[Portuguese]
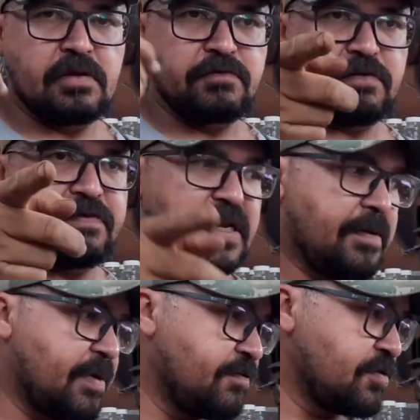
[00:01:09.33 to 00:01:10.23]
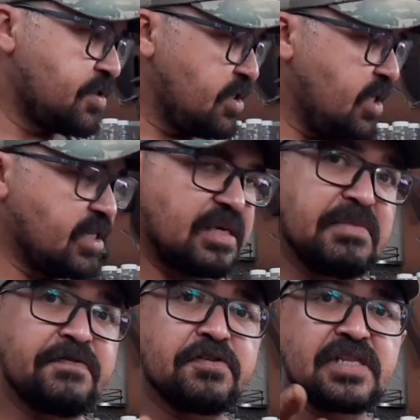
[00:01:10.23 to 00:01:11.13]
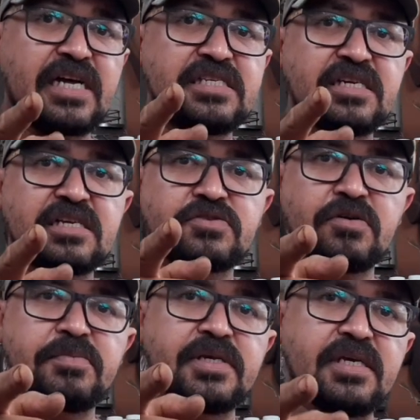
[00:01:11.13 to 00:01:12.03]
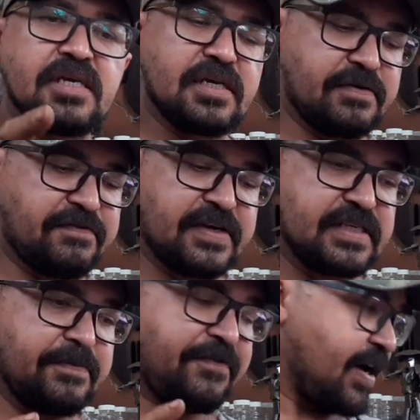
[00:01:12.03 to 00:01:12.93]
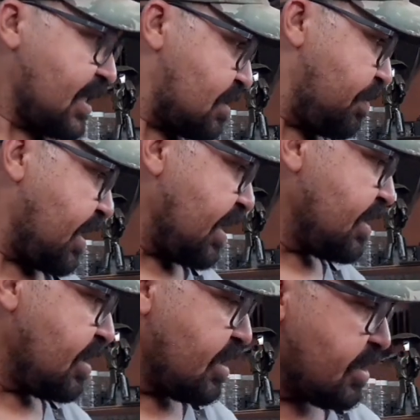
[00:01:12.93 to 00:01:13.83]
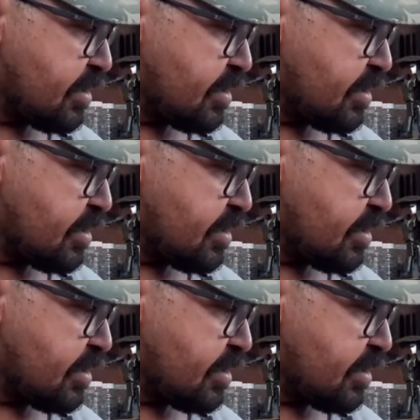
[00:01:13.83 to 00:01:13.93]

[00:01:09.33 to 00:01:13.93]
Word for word: Vou falar pra você e também vou dar dicas sobre fazer facas pequenininhas.